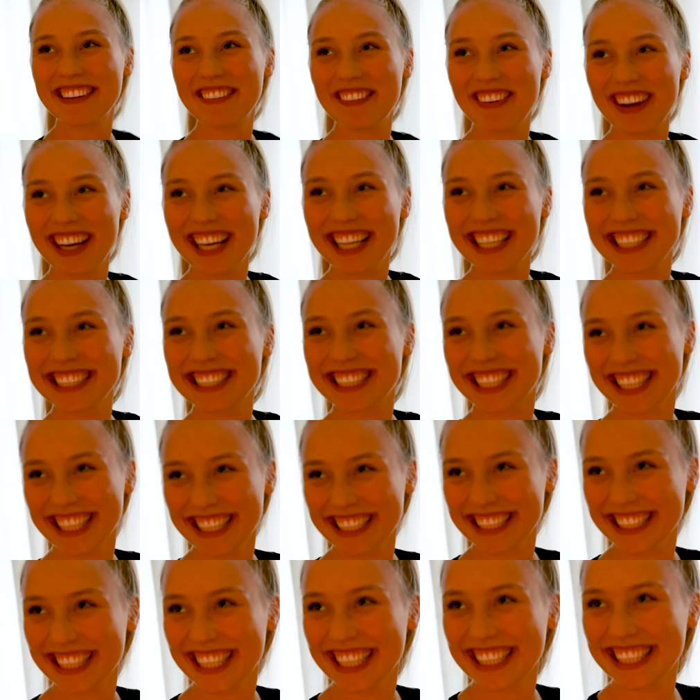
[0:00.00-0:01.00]
War es
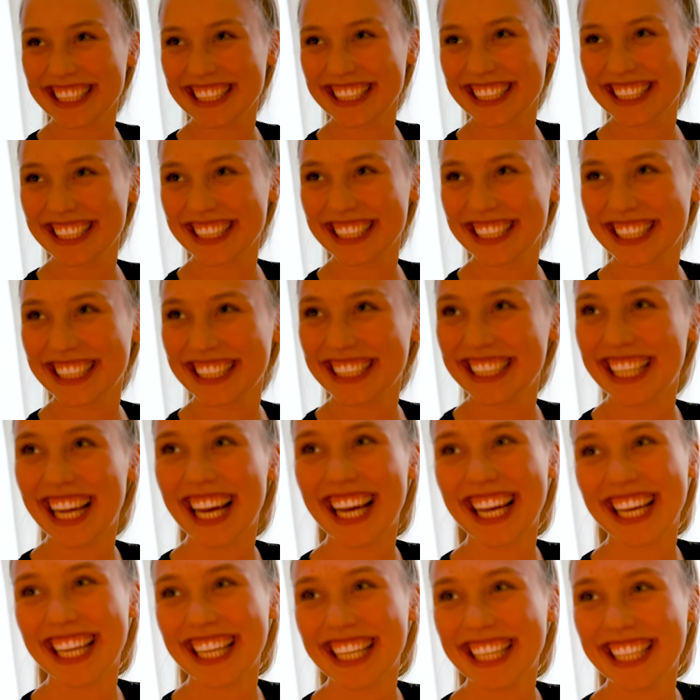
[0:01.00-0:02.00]
Das jetzt? Ja.
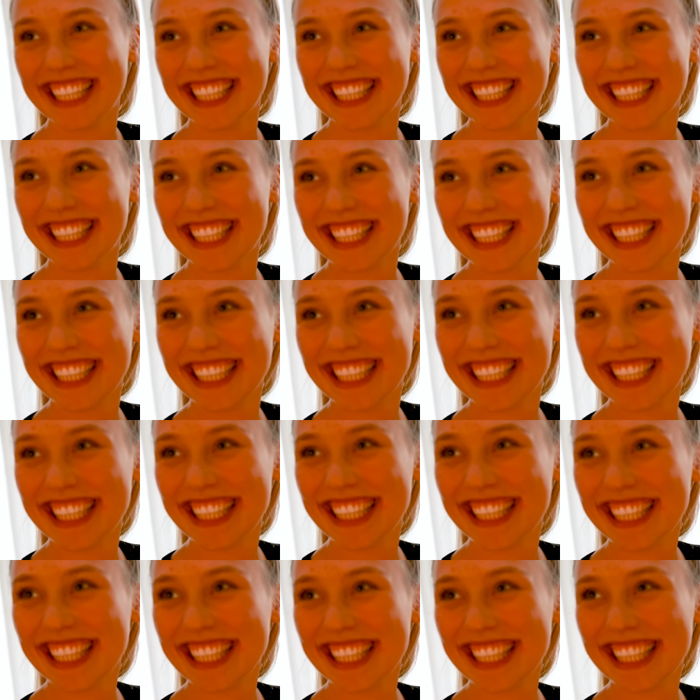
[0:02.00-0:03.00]
Nein.
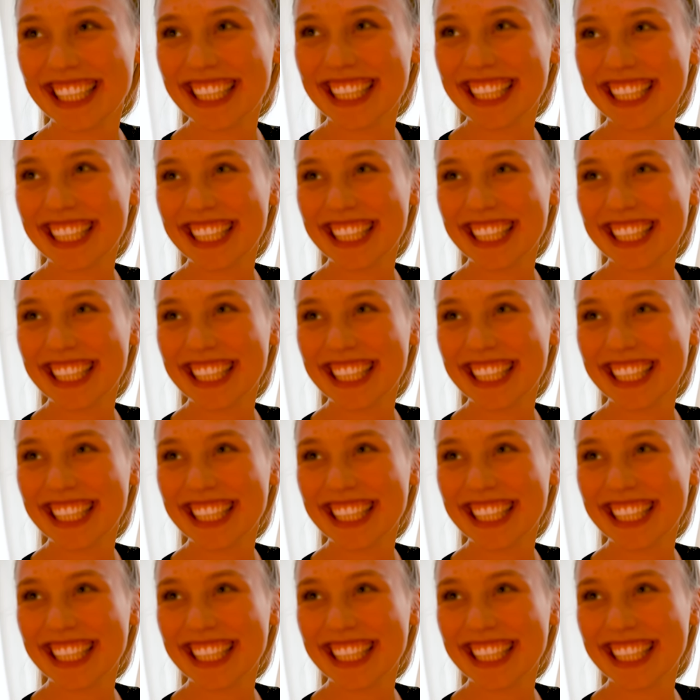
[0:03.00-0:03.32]
Doch.